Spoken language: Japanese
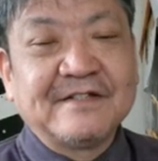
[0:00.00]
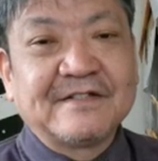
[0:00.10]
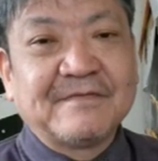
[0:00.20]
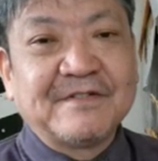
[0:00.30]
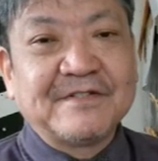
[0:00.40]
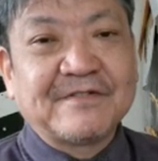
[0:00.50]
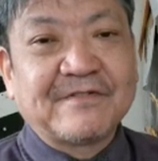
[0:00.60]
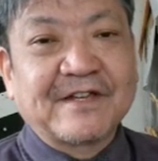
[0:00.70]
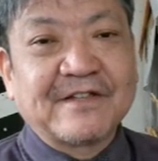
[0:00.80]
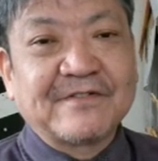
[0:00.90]
で民主
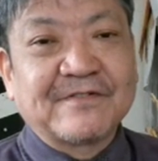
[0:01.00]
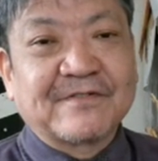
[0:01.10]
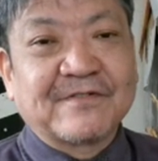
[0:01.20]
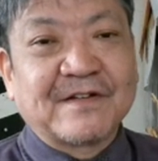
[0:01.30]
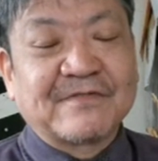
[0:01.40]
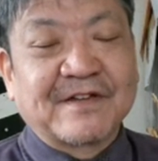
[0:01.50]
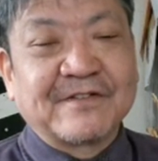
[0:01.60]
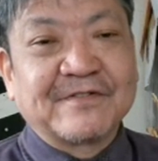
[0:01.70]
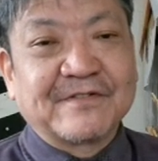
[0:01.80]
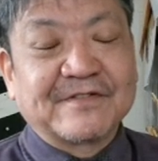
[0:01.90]
党系の人と共和党
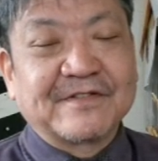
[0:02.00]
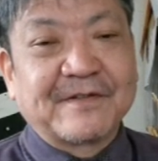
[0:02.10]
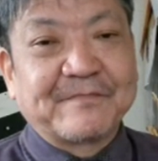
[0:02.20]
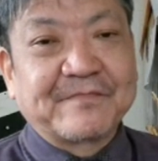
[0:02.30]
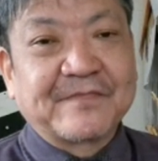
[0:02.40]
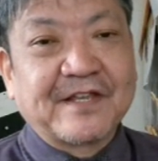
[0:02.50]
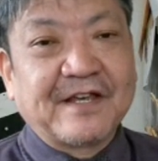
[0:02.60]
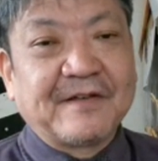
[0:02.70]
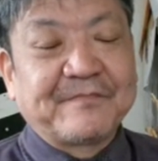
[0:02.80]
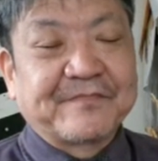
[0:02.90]
系の人っ
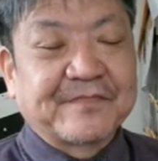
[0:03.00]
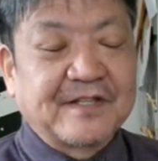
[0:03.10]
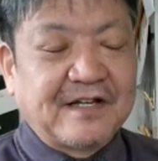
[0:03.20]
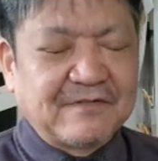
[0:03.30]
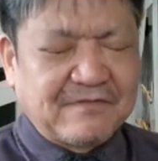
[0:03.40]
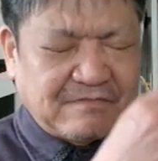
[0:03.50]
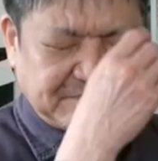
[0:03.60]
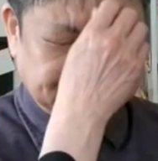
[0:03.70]
て。で、あの、